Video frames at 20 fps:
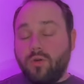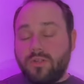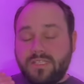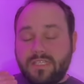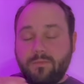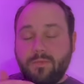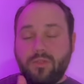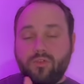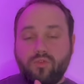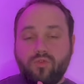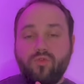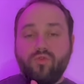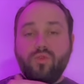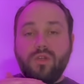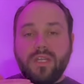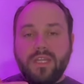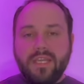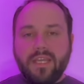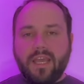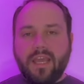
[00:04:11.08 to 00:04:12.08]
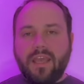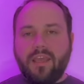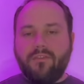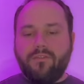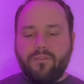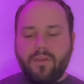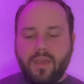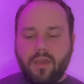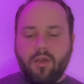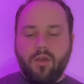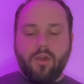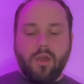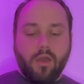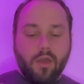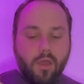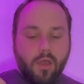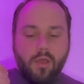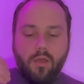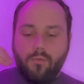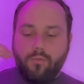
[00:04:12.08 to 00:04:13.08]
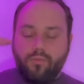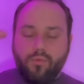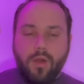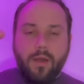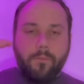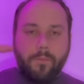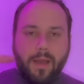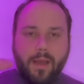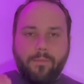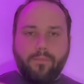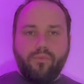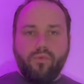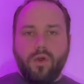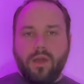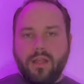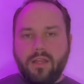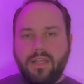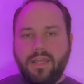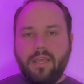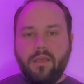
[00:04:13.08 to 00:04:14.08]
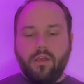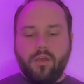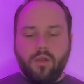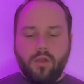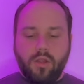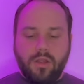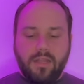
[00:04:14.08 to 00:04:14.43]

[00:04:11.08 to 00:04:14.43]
aussi bah, du coup lire et faire point par point euh,